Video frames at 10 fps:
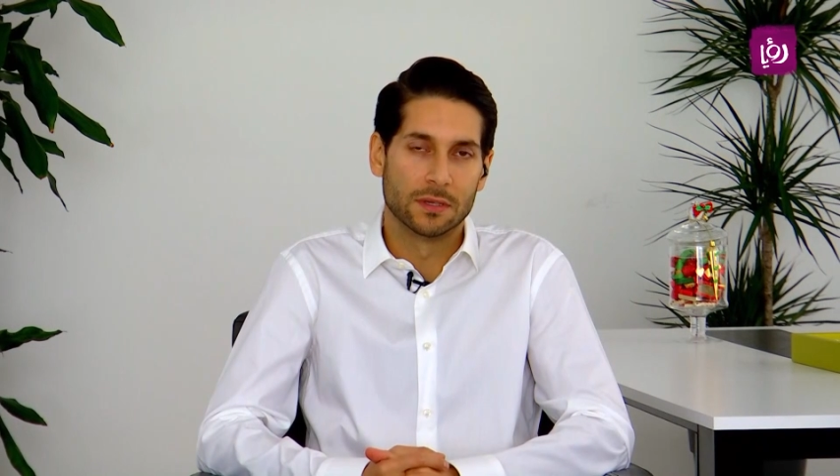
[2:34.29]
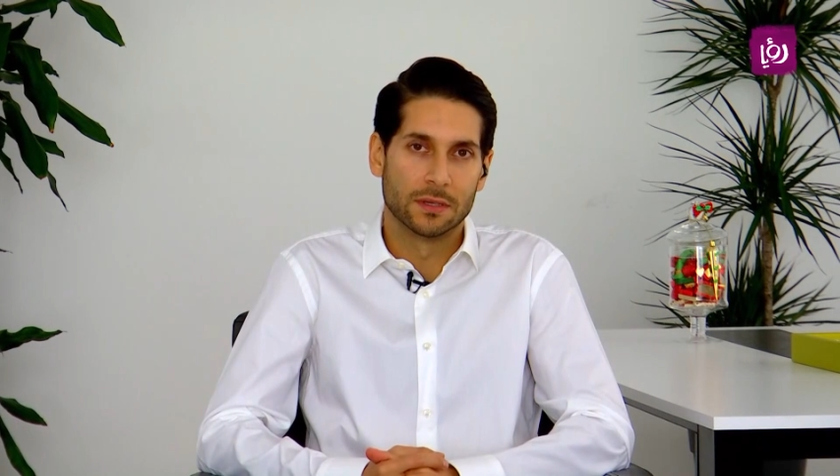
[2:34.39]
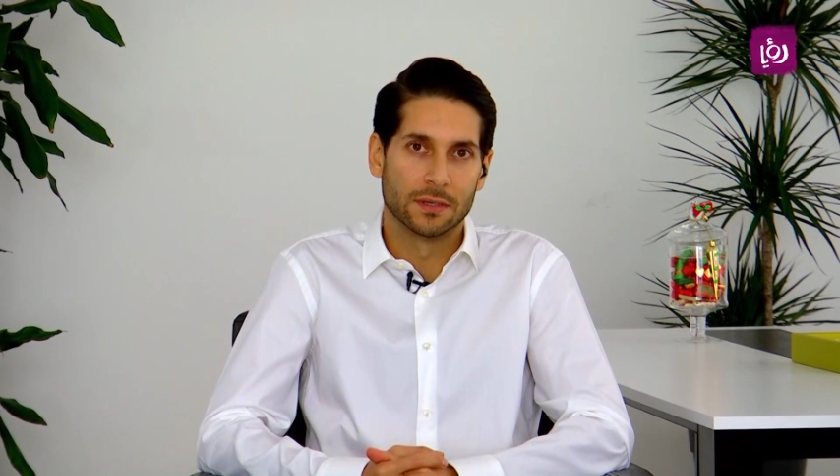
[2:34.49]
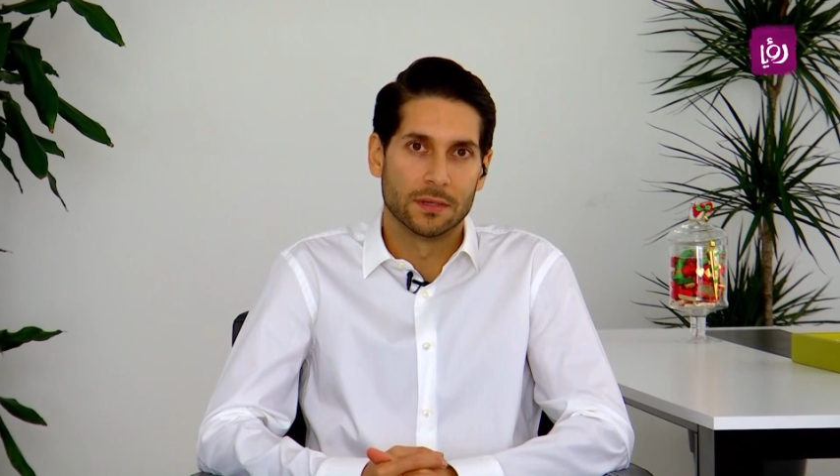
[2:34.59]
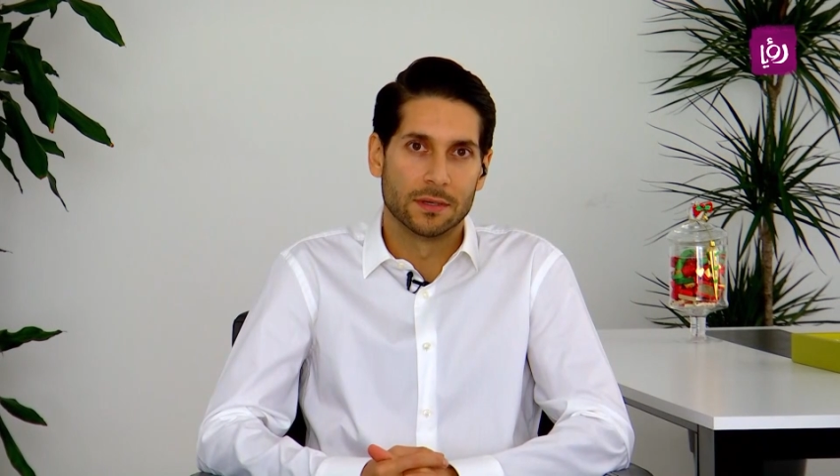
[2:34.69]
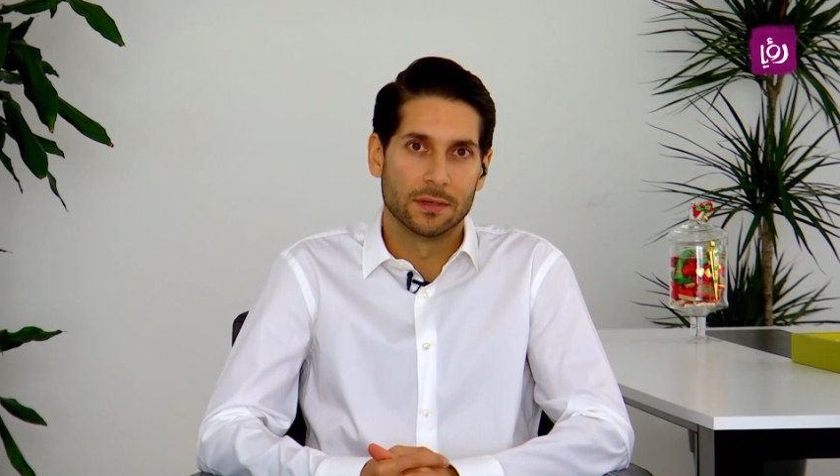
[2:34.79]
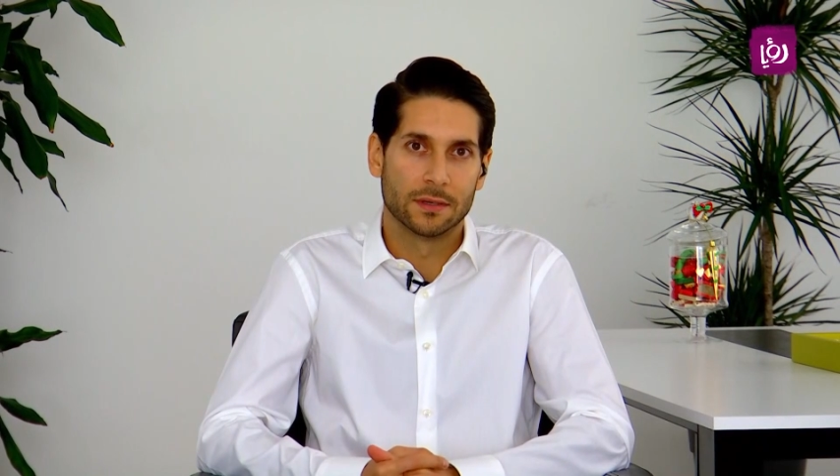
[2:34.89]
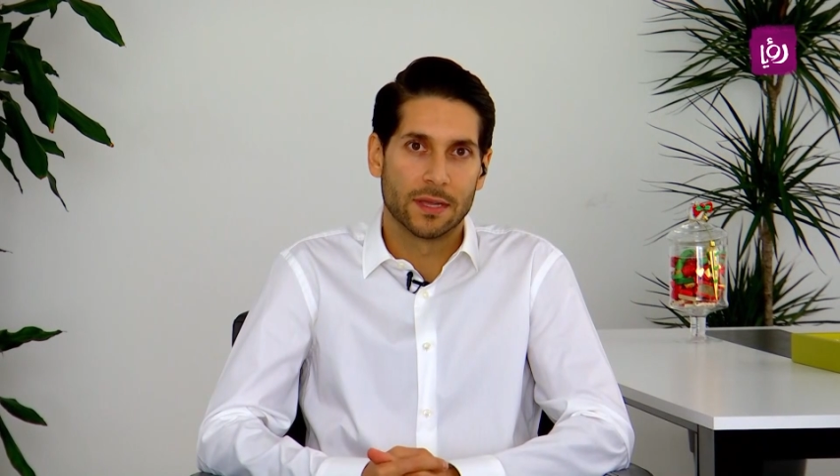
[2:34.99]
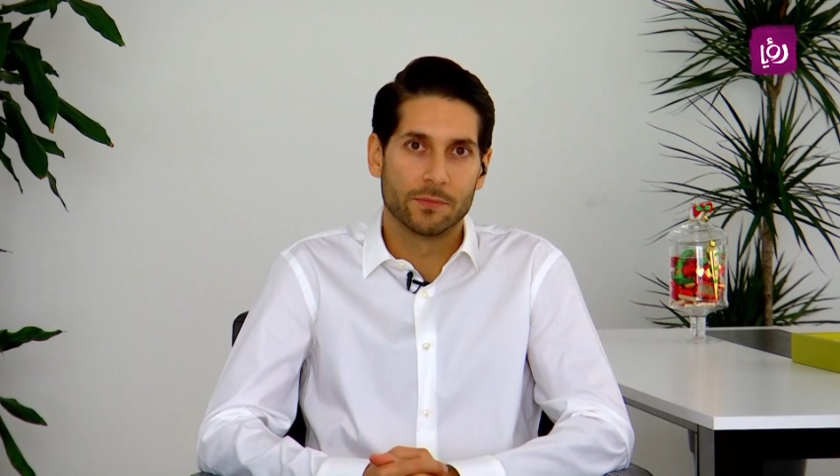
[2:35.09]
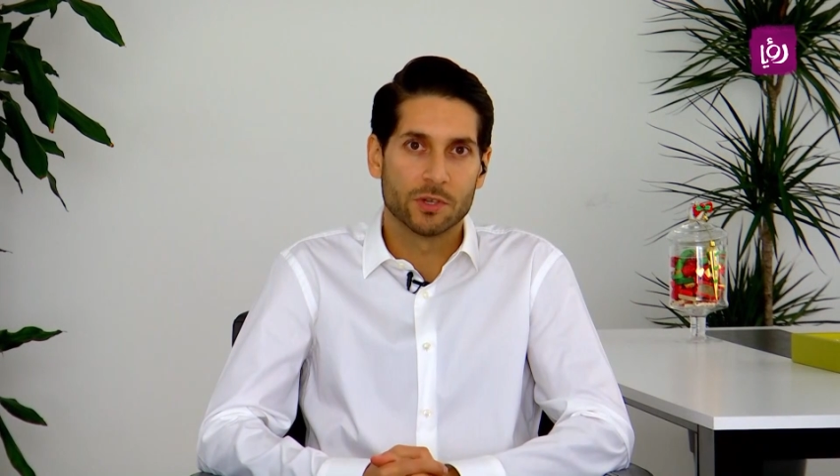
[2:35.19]
آه، اللي
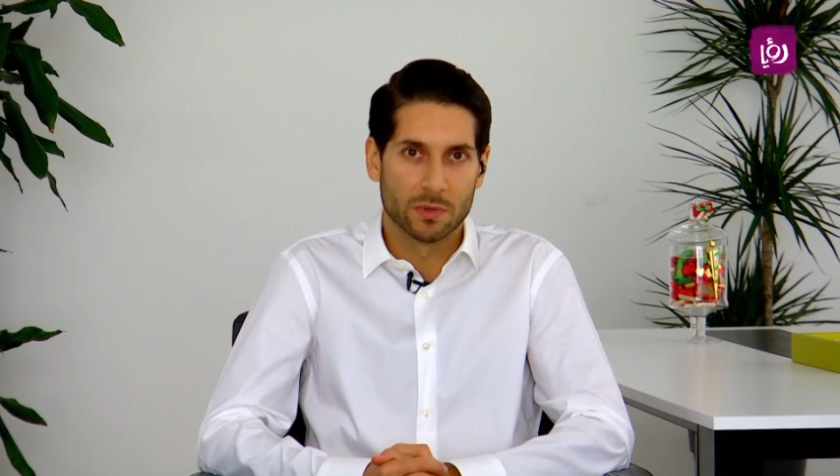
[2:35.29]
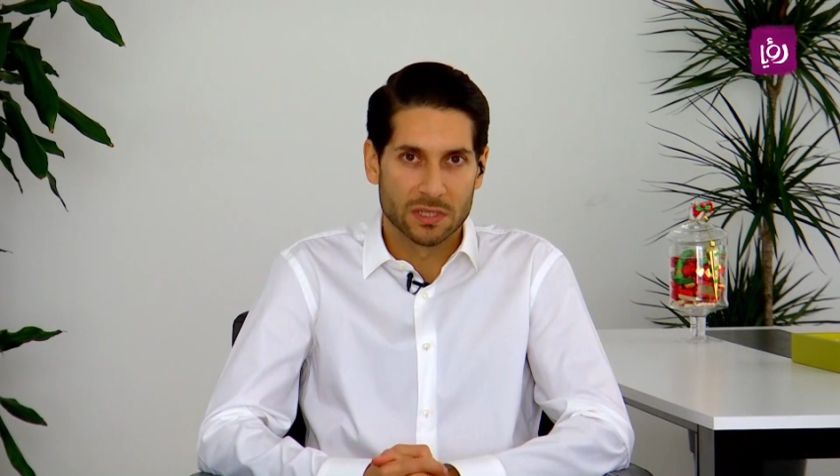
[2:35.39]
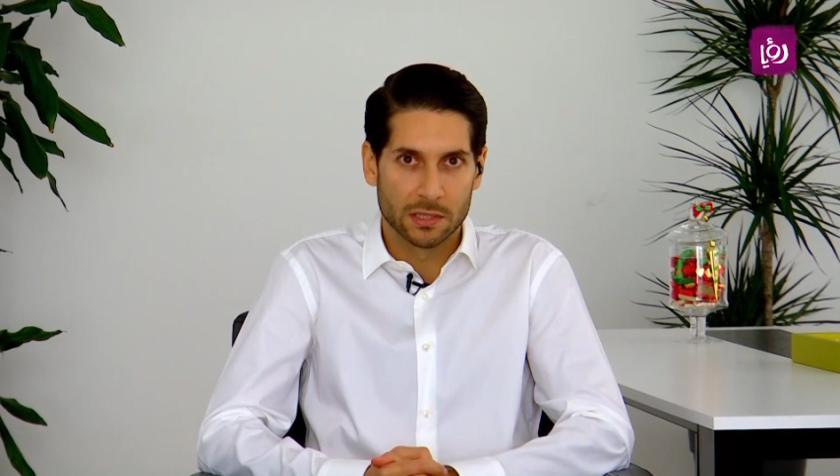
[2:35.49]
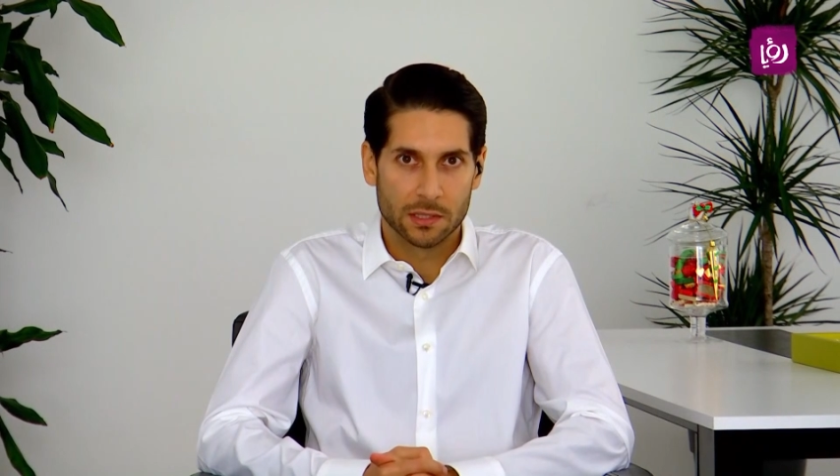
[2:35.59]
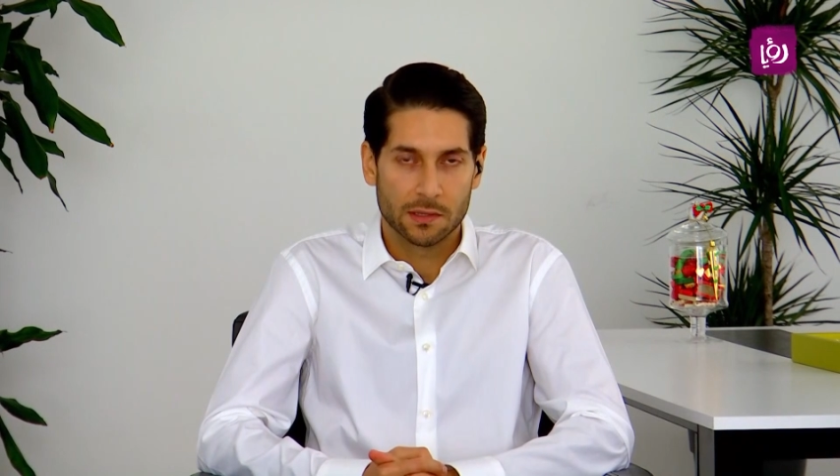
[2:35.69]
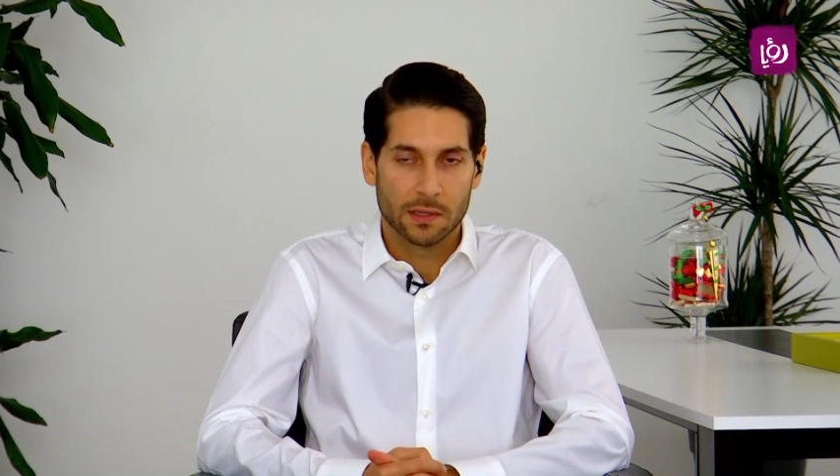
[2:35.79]
كان مش بسيط